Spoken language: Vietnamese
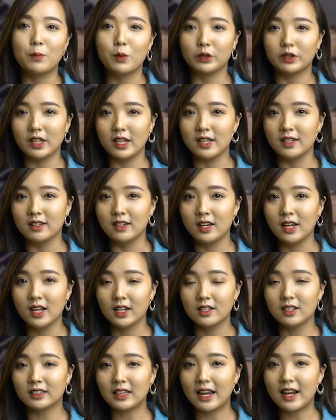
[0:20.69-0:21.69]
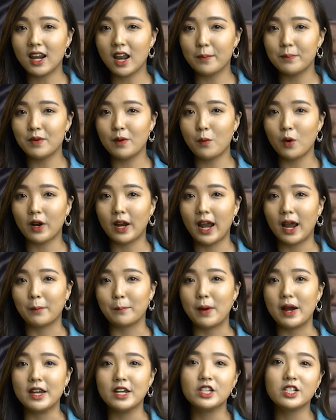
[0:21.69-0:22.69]
Botin được thành lập năm
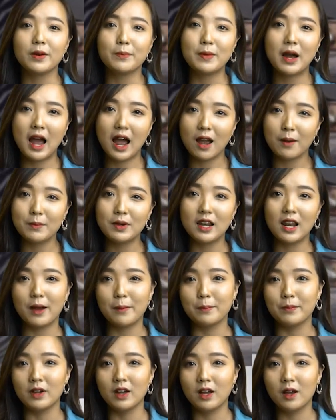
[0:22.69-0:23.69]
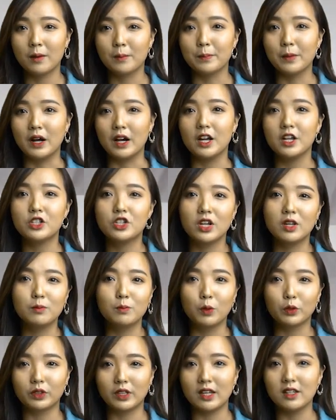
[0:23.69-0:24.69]
1725 bởi Jean
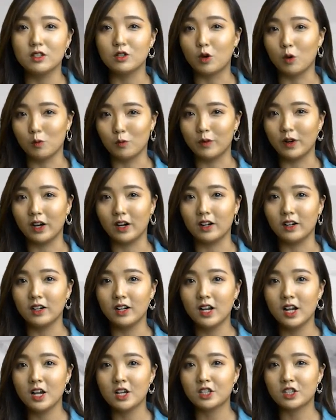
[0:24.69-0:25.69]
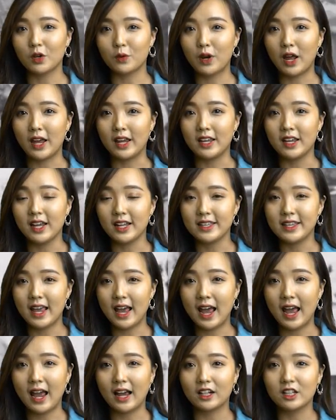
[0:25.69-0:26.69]
Botin cùng vợ. Sau này, nhà
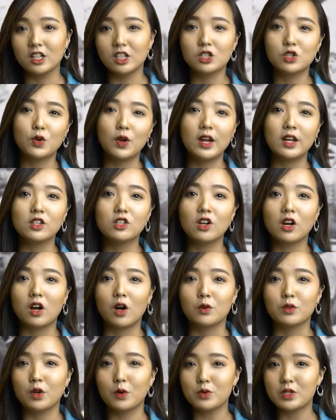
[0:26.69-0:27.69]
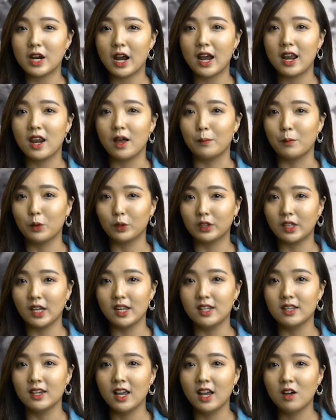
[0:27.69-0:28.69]
hàng được truyền cho cậu cháu trai là
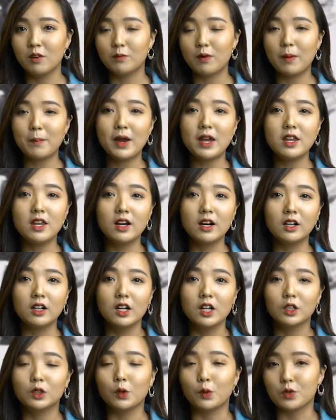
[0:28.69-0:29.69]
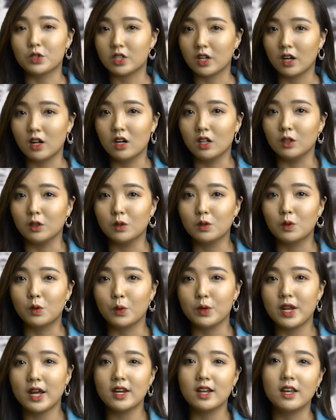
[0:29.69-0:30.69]
Putin và bây giờ thuộc sở hữu của
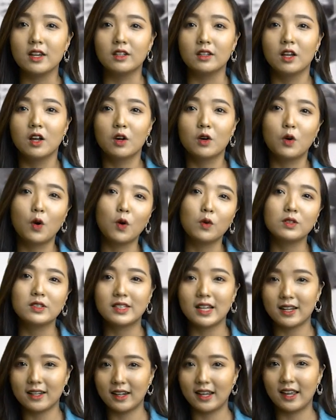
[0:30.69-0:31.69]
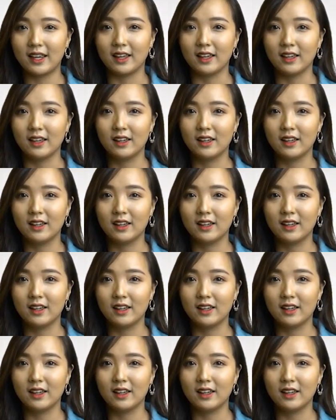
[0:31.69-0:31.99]
gia đình Gonzalez.